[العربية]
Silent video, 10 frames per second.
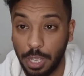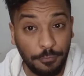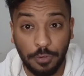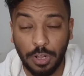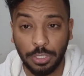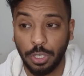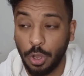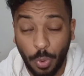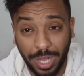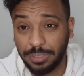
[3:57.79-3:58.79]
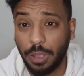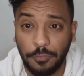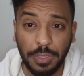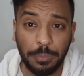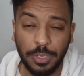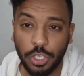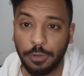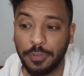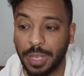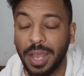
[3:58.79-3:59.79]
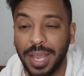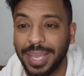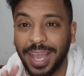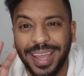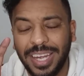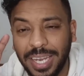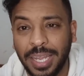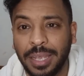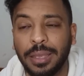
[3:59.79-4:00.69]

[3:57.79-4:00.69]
انفراد وحطها في ايد بن شريفيه كان